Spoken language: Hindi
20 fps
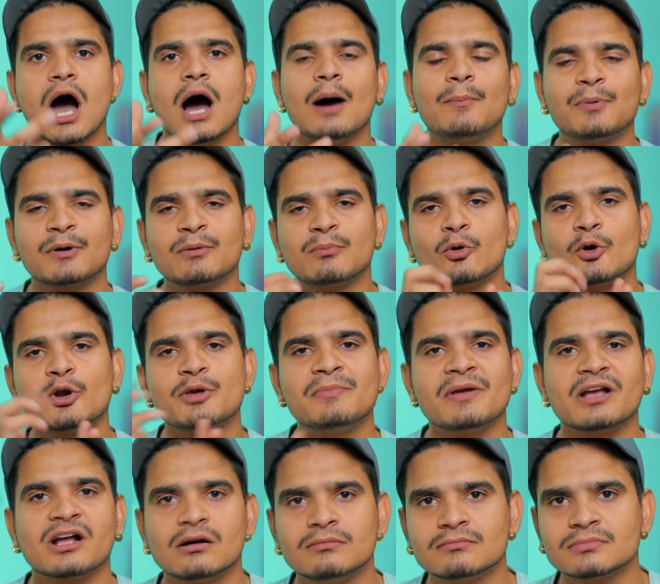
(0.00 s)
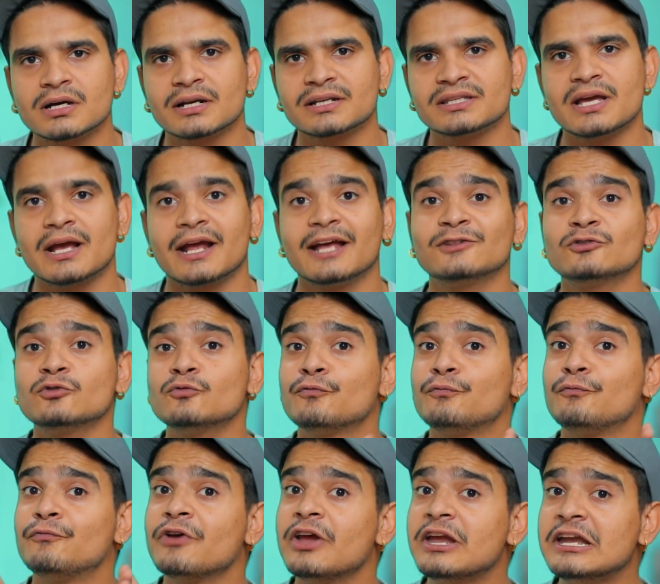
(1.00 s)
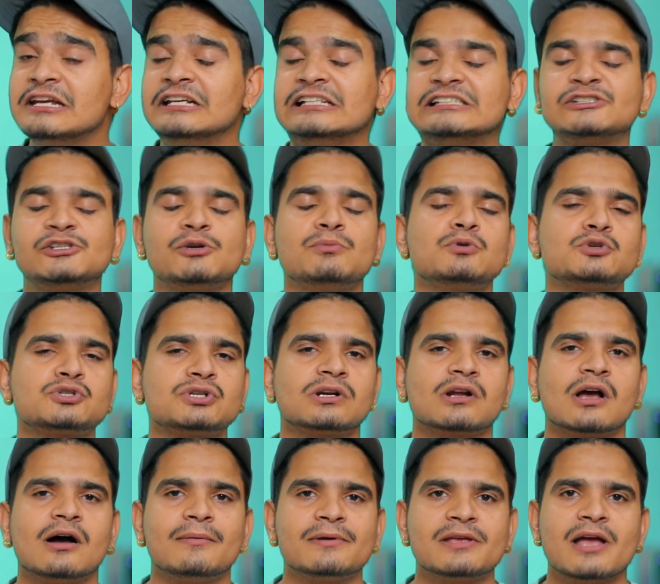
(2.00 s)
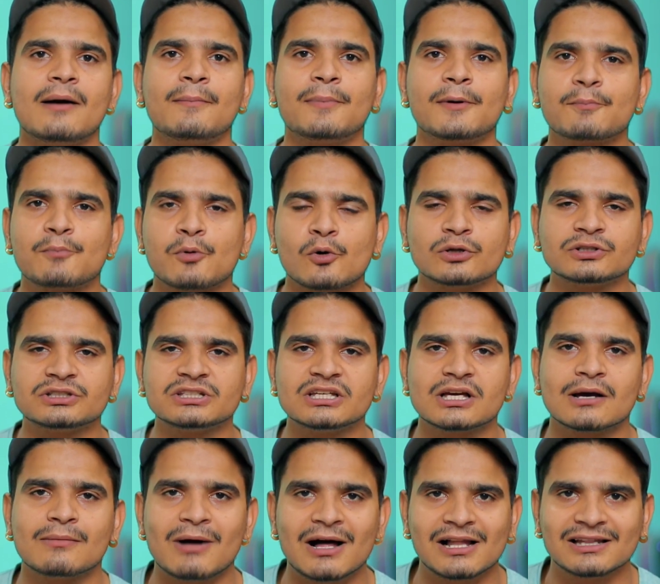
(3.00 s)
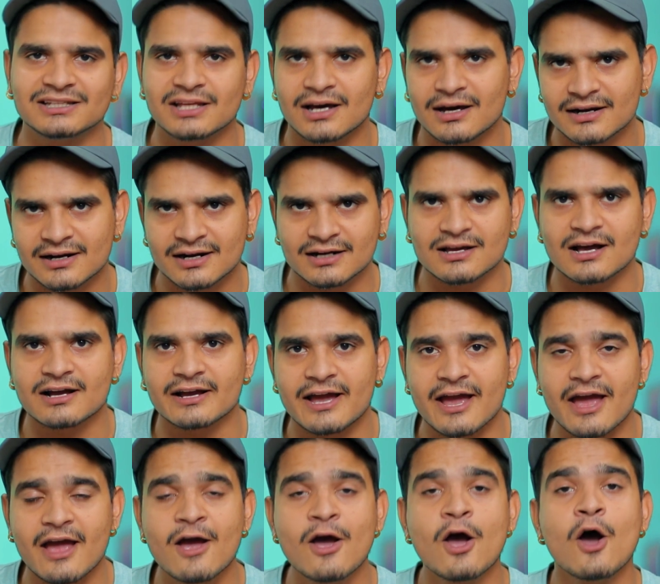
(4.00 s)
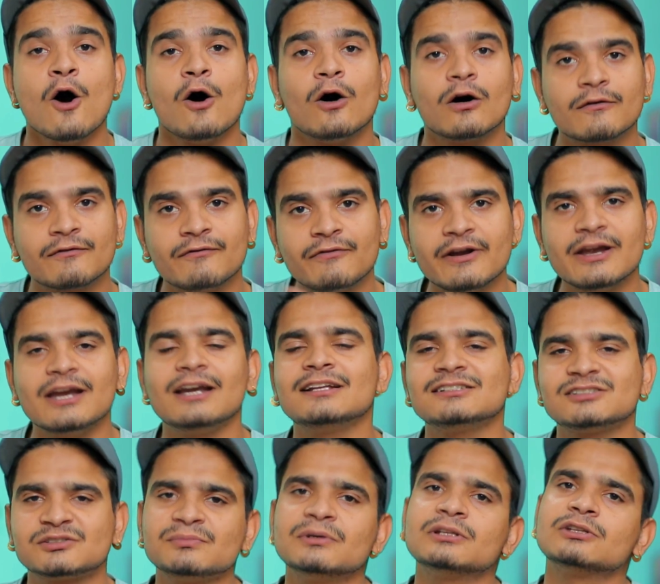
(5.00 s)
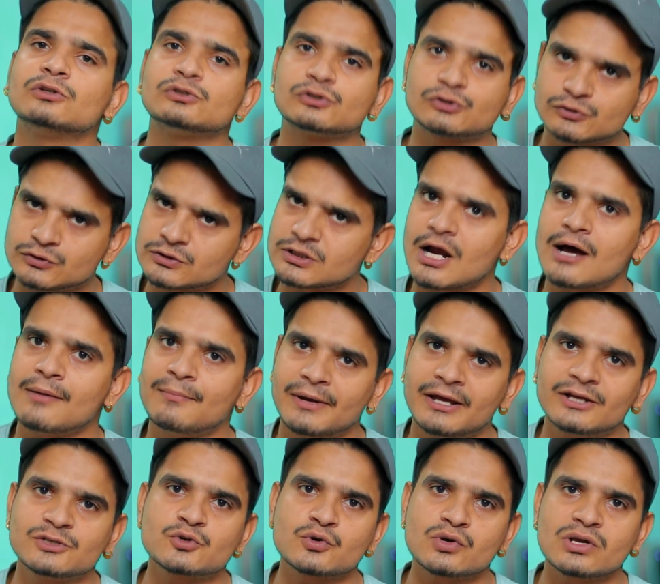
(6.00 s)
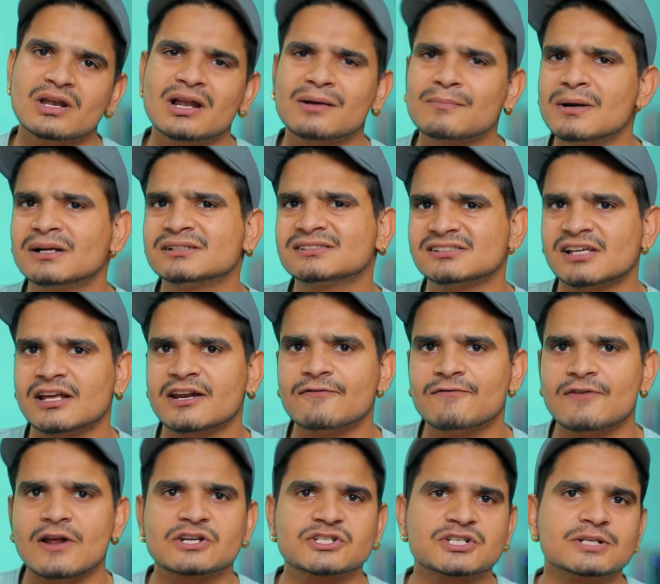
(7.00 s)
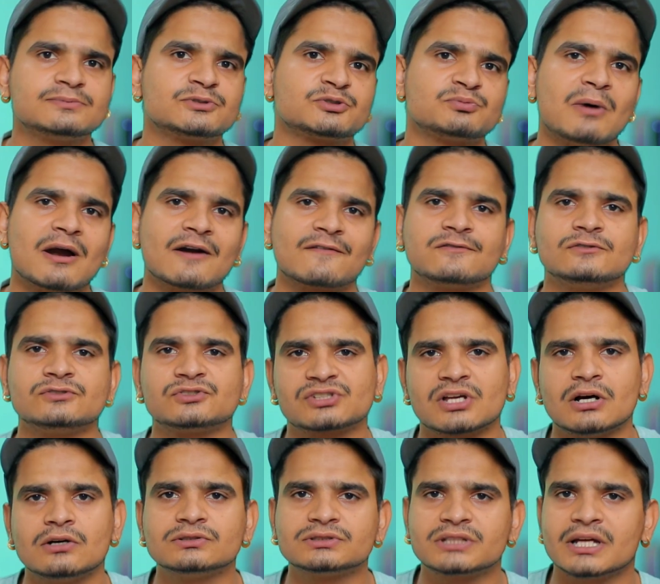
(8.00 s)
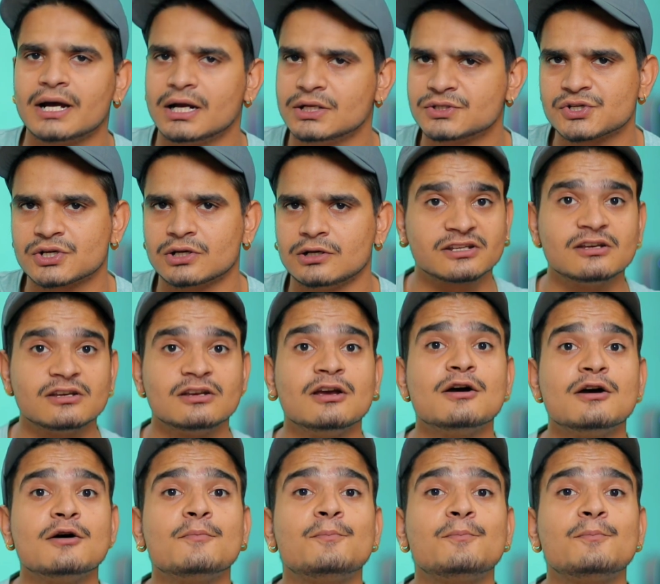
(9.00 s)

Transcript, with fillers: अपर बॉडी में कम कर दिया गया तो वेट डिस्ट्रीब्यूशन का यहां पर बहुत ही कमाल ध्यान रखा गया है और वेट इसमें 200 ग्राम है जो कि लगभग सारे फ्लैगशिप स्मार्टफोन्स का होता है आजकल की